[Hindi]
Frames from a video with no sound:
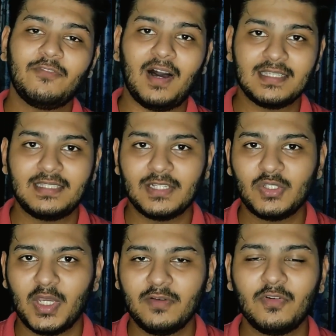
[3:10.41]
फास्टैग जो
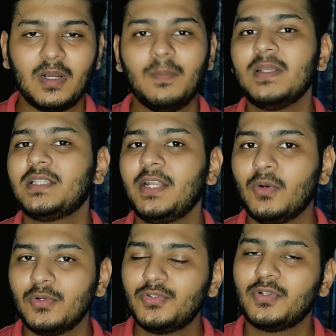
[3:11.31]
है वो कंपलसरी
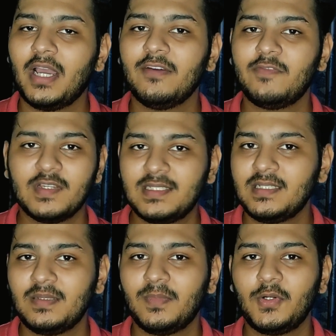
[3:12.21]
हो चुका है फर्स्ट दिसंबर